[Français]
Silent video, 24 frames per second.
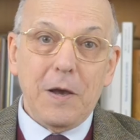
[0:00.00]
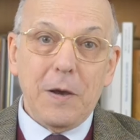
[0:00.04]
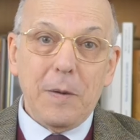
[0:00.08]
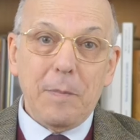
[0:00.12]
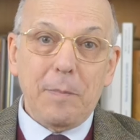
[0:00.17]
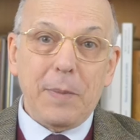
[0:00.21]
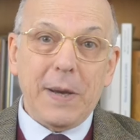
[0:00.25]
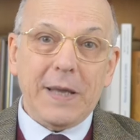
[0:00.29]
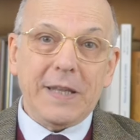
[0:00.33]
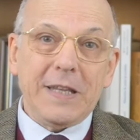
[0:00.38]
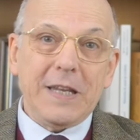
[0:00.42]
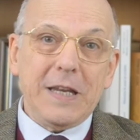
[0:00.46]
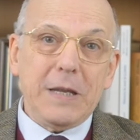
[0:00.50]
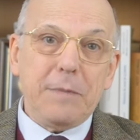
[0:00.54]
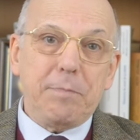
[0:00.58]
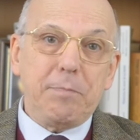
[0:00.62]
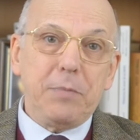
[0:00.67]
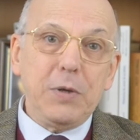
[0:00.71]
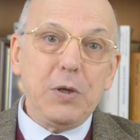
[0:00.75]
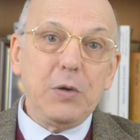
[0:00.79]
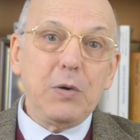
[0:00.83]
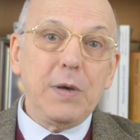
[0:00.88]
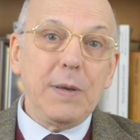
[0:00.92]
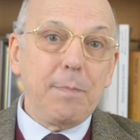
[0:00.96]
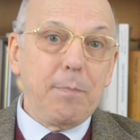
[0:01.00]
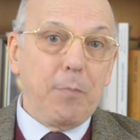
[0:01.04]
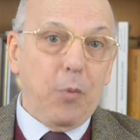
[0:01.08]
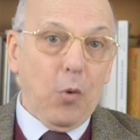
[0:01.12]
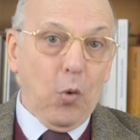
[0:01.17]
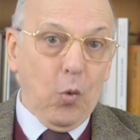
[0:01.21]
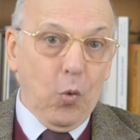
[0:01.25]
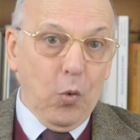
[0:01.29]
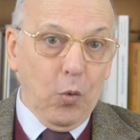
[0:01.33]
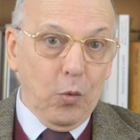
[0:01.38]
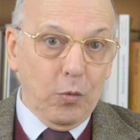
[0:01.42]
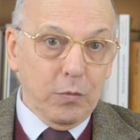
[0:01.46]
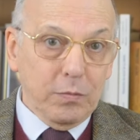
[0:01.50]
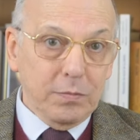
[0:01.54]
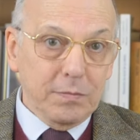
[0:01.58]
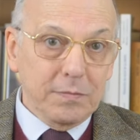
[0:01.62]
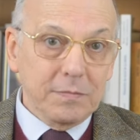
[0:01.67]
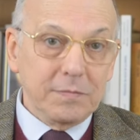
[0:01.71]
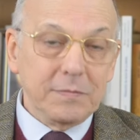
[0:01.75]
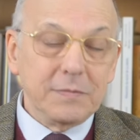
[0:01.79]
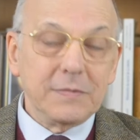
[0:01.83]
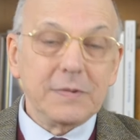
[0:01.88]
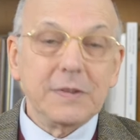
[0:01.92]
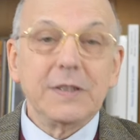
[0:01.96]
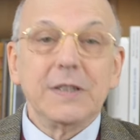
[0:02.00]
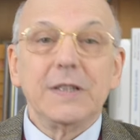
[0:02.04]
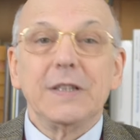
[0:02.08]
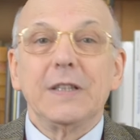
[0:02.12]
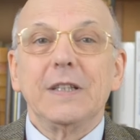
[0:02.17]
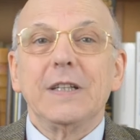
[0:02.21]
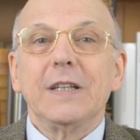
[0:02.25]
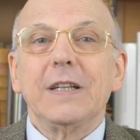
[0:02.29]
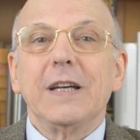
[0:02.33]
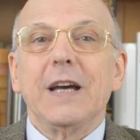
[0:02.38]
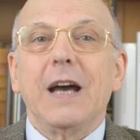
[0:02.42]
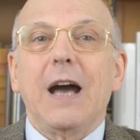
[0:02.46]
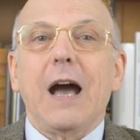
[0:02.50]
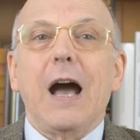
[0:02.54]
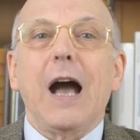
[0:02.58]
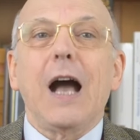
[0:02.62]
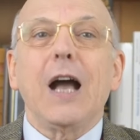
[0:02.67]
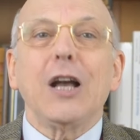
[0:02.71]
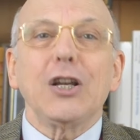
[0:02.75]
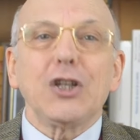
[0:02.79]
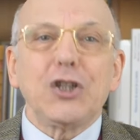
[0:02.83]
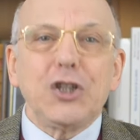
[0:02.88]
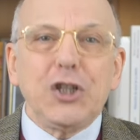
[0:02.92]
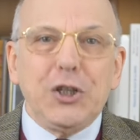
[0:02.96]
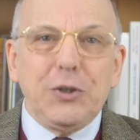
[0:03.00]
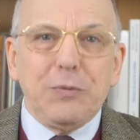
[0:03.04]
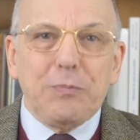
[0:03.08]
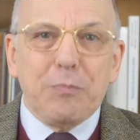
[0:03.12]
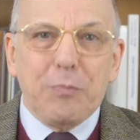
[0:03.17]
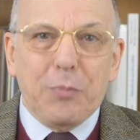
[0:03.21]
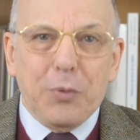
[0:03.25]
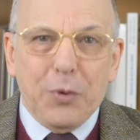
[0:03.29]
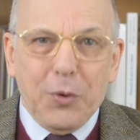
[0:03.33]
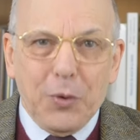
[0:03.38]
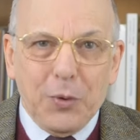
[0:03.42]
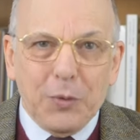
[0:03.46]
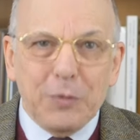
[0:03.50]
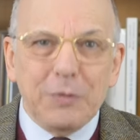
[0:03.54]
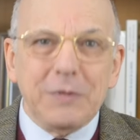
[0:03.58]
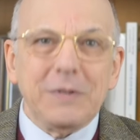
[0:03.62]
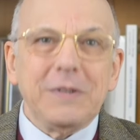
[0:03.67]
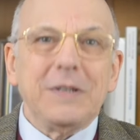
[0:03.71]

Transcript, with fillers: de Pio est bon, archi bon,